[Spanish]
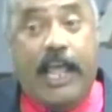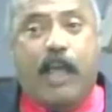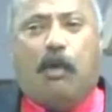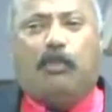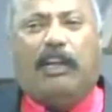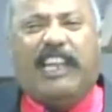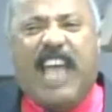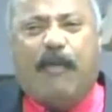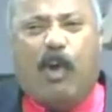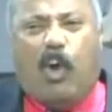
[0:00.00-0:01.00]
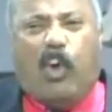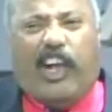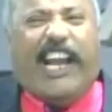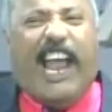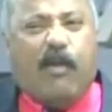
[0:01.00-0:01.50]
Y cuando el diablo
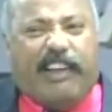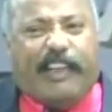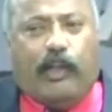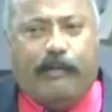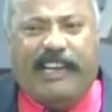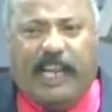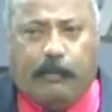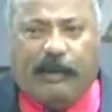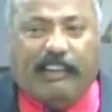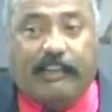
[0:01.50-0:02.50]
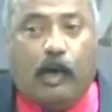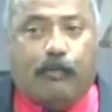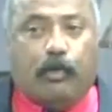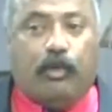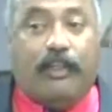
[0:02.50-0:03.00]
logró crear un estado de mente, le presenta la
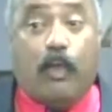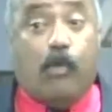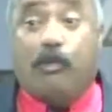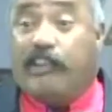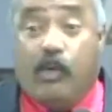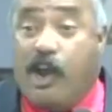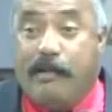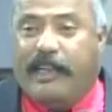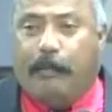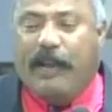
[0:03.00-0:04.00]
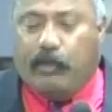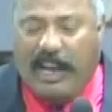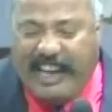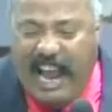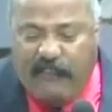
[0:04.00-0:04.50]
oportunidad. Y como no tienes una mente
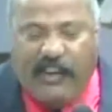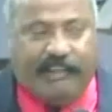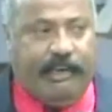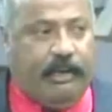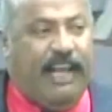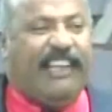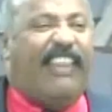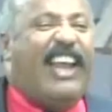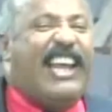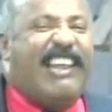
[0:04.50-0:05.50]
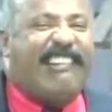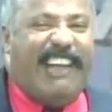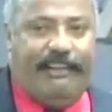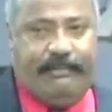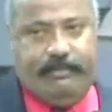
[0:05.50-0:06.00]
espiritual, cae fácil. Te
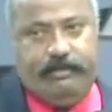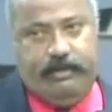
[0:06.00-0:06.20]
deslizas.